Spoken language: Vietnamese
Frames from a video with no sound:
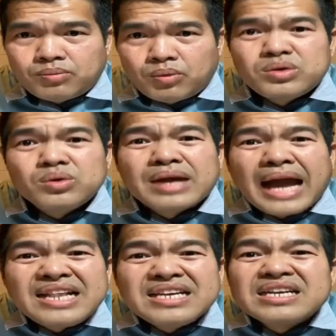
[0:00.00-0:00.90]
buổi chuồng
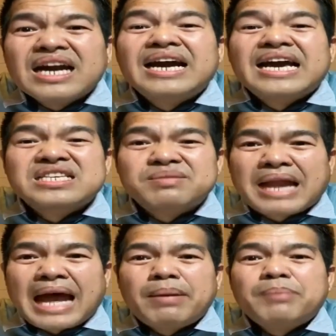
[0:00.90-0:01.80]
cá dưa đăng kia sầm
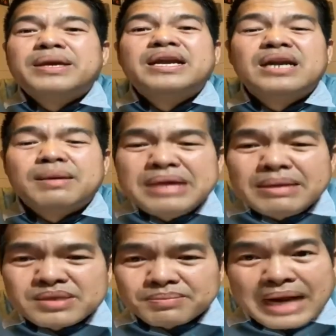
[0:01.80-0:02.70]
rám á, bên đây là
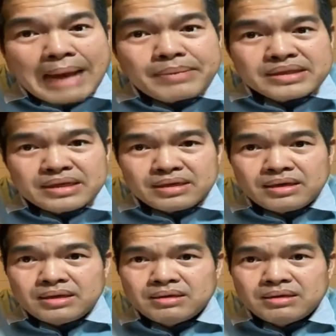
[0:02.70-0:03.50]
biêm sầm rám mang tiên,